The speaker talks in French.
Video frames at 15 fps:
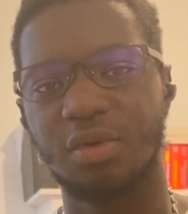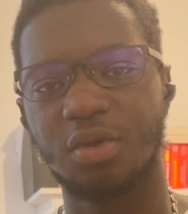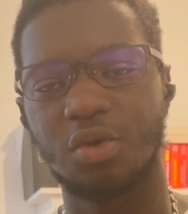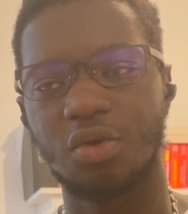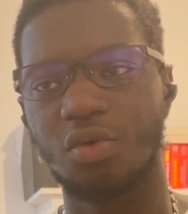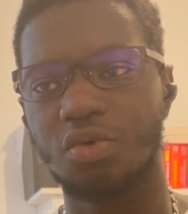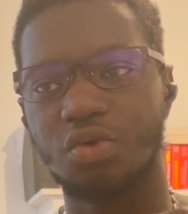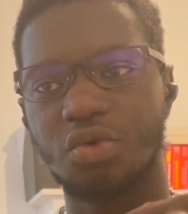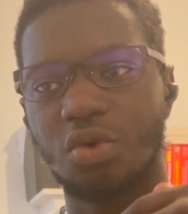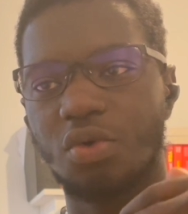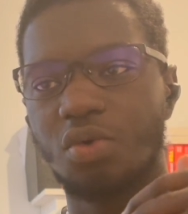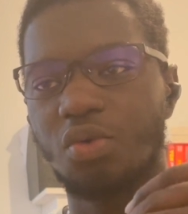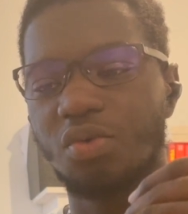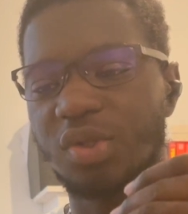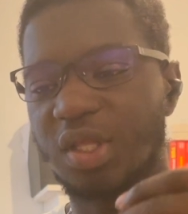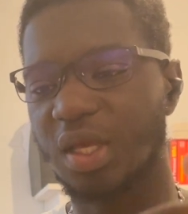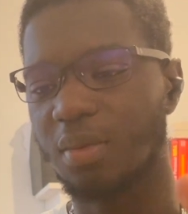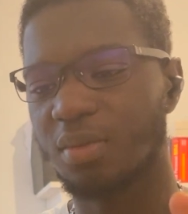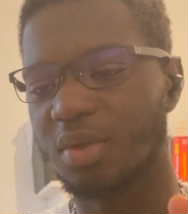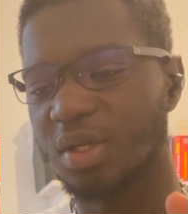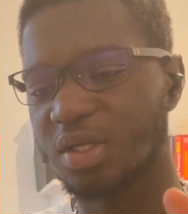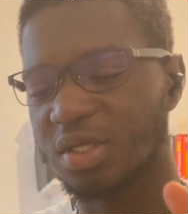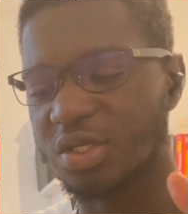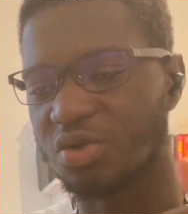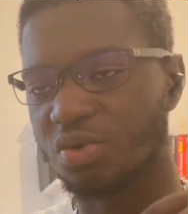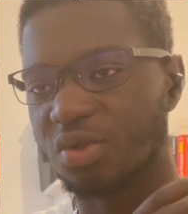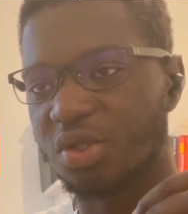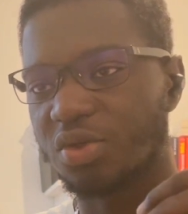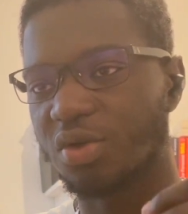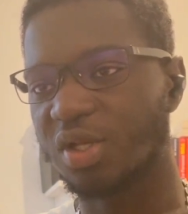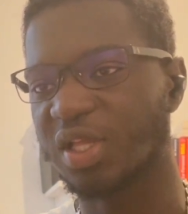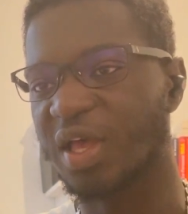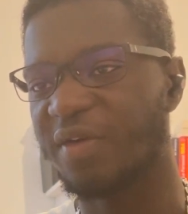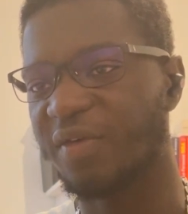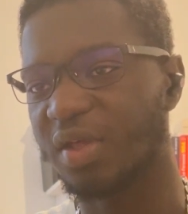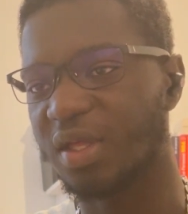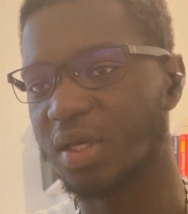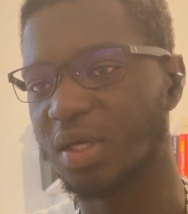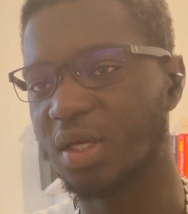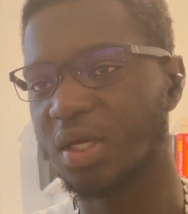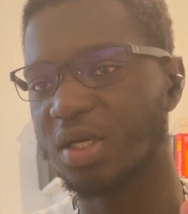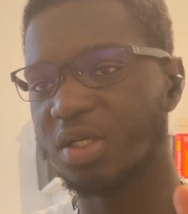Que sur le long terme, si je continue à travailler,